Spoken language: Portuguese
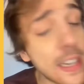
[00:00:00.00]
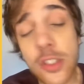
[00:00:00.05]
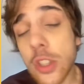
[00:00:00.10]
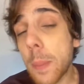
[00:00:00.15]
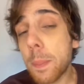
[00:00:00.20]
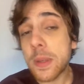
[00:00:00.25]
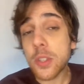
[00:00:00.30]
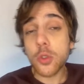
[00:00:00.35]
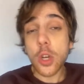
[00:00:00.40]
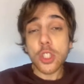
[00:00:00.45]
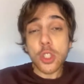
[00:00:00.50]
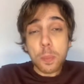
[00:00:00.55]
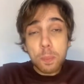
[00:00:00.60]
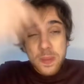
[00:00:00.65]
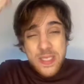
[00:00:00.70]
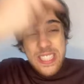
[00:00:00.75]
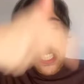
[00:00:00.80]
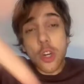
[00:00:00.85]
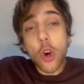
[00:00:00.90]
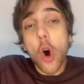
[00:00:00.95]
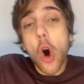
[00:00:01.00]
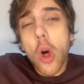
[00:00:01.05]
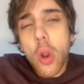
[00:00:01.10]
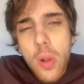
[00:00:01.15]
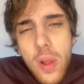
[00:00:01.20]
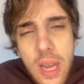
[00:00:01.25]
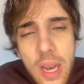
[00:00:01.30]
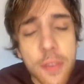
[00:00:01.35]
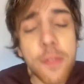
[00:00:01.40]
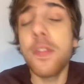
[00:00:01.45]
Faço a pessoa de
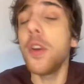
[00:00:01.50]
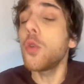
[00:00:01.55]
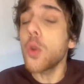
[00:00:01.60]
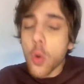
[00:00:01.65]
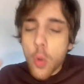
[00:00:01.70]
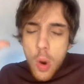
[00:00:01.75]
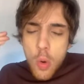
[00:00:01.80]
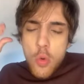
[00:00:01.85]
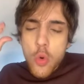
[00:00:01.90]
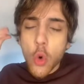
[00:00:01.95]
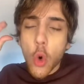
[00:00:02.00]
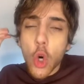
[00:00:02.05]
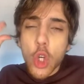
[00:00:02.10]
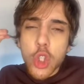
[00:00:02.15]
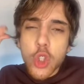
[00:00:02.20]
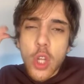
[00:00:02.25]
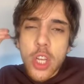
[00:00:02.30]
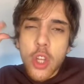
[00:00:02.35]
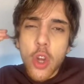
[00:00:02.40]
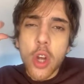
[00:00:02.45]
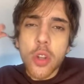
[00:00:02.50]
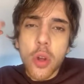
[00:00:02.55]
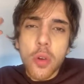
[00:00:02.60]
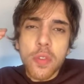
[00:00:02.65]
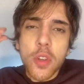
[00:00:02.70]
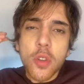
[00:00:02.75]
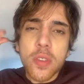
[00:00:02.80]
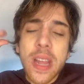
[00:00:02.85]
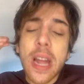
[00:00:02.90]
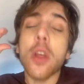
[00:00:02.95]
psicóloga, fico igual um costo aqui, ó no
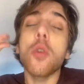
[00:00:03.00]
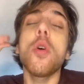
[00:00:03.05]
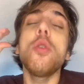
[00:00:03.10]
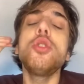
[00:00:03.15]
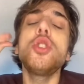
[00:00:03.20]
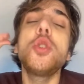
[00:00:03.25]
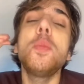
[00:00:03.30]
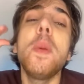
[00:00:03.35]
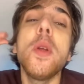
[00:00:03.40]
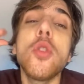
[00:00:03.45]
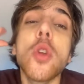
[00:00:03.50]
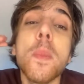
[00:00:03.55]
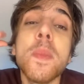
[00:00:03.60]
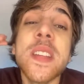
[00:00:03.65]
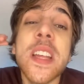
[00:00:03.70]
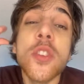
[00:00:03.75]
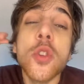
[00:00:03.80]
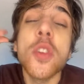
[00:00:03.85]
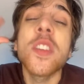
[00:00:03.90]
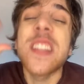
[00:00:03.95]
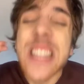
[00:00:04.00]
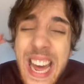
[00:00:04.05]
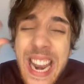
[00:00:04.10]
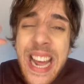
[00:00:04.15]
ouvido dela, igual um espírito obsessor,